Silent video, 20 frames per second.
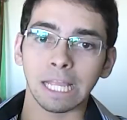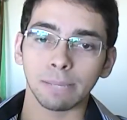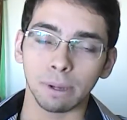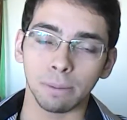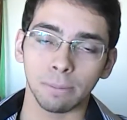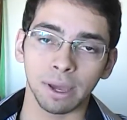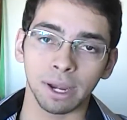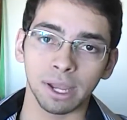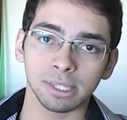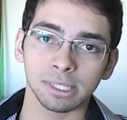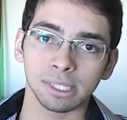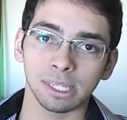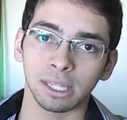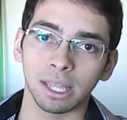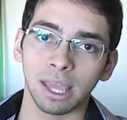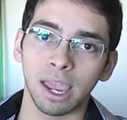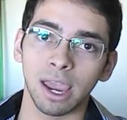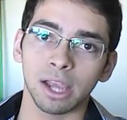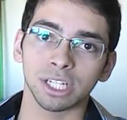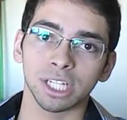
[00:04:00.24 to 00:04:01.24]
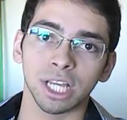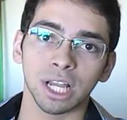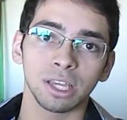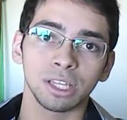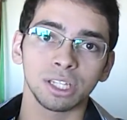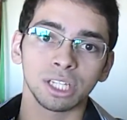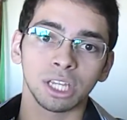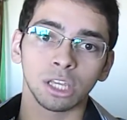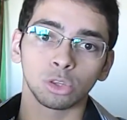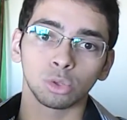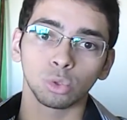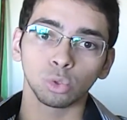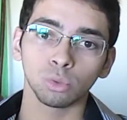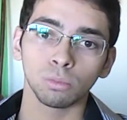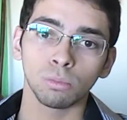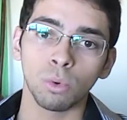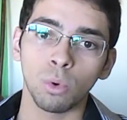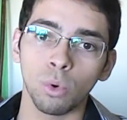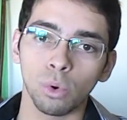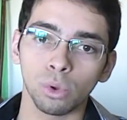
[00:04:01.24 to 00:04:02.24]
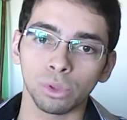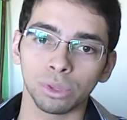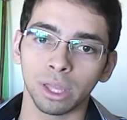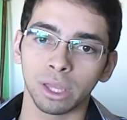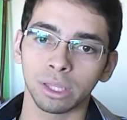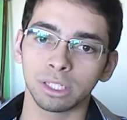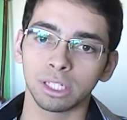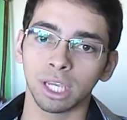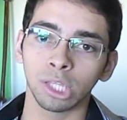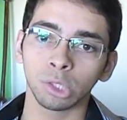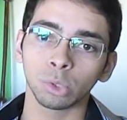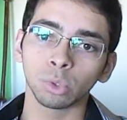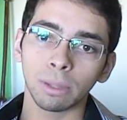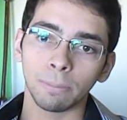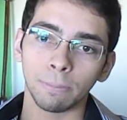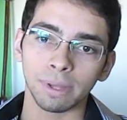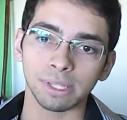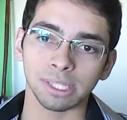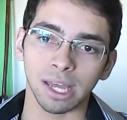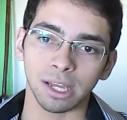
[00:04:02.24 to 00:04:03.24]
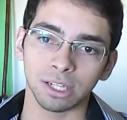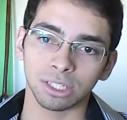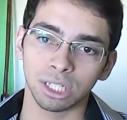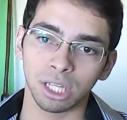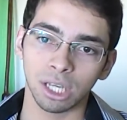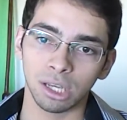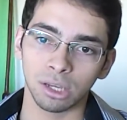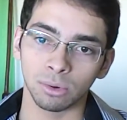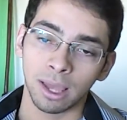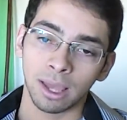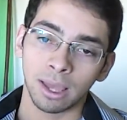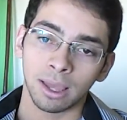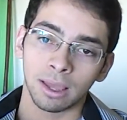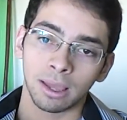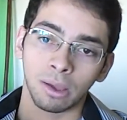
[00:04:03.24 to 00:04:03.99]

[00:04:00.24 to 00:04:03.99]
permanece inerte, a lei de que tudo muda, de que tudo é passageiro,